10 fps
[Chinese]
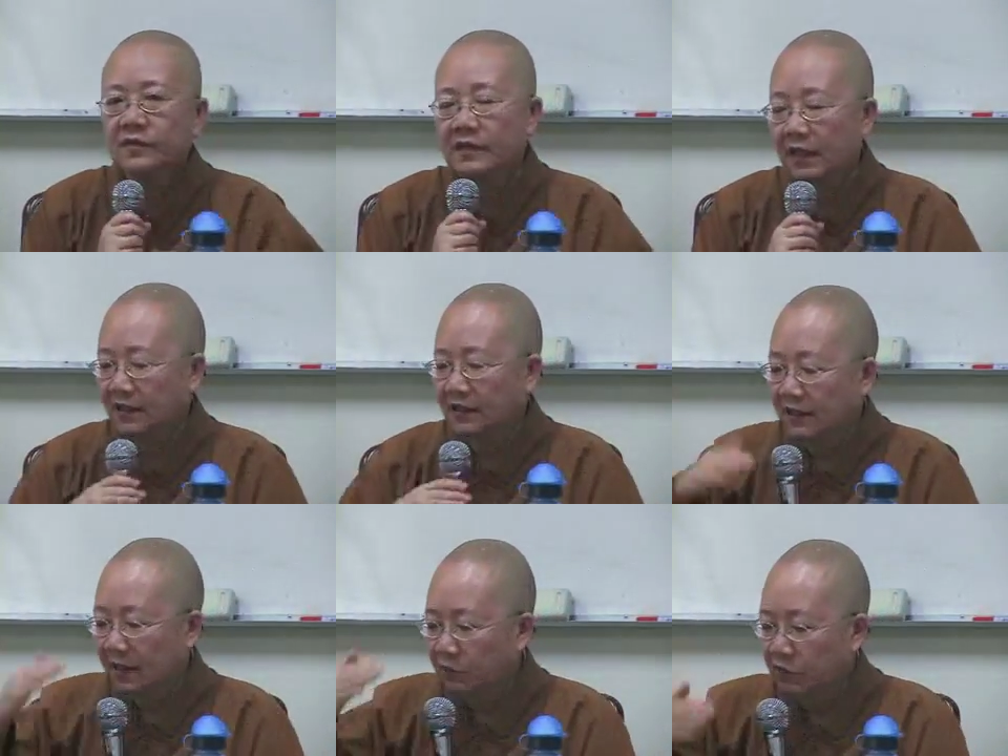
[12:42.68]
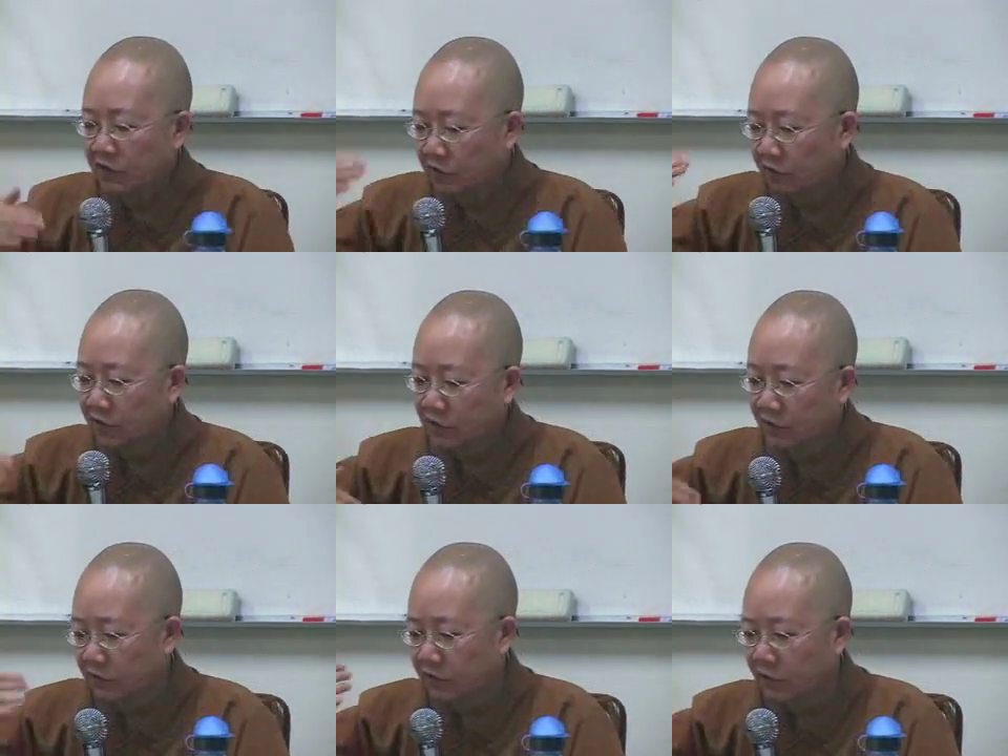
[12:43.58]
家里的帘幕，一重一
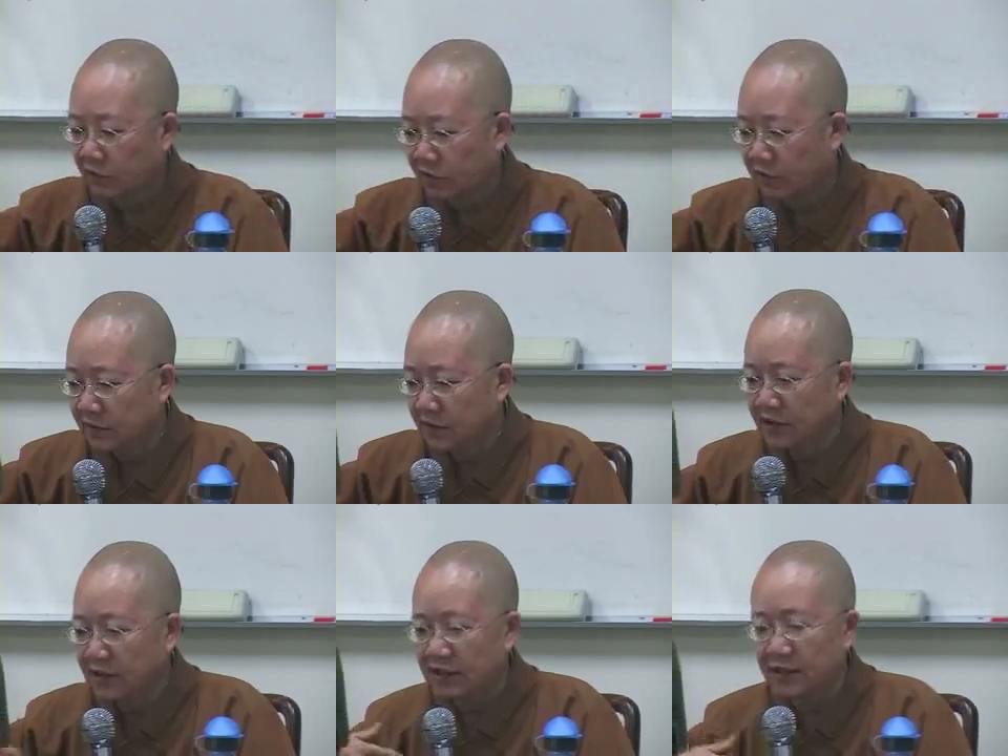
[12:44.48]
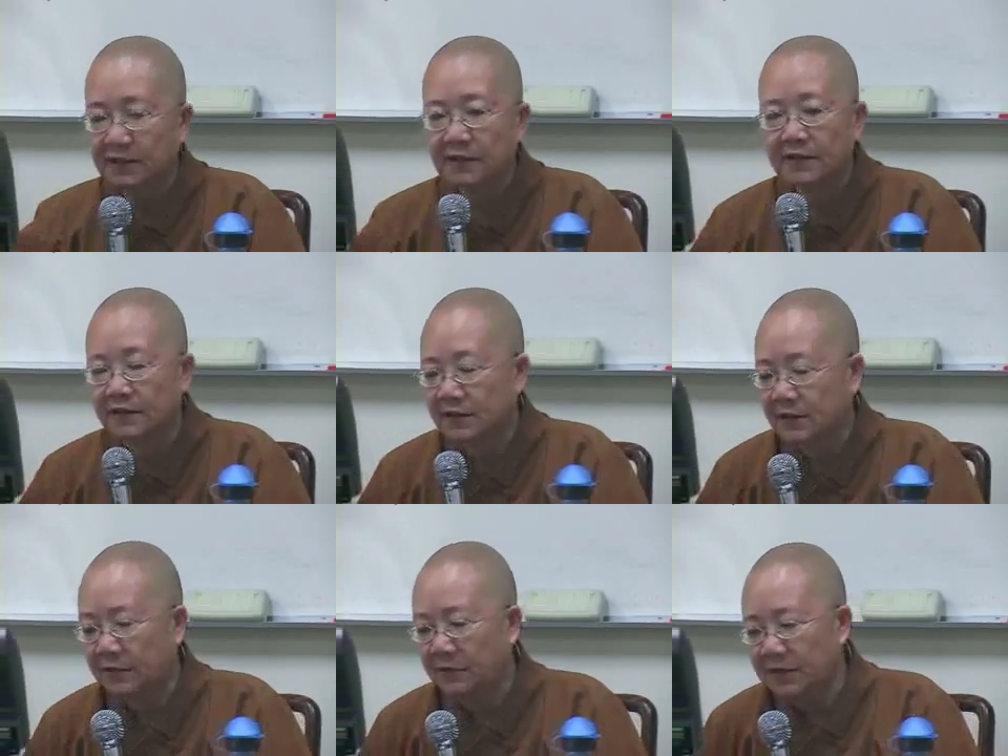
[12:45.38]
重一重的，这是写这个
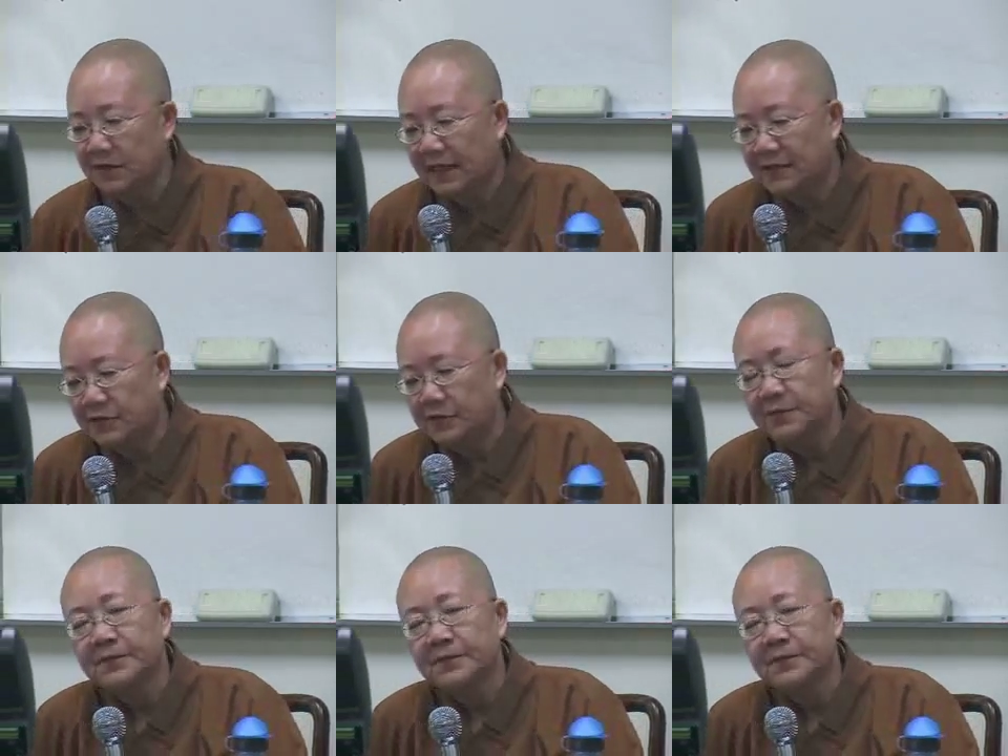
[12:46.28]
前面三句，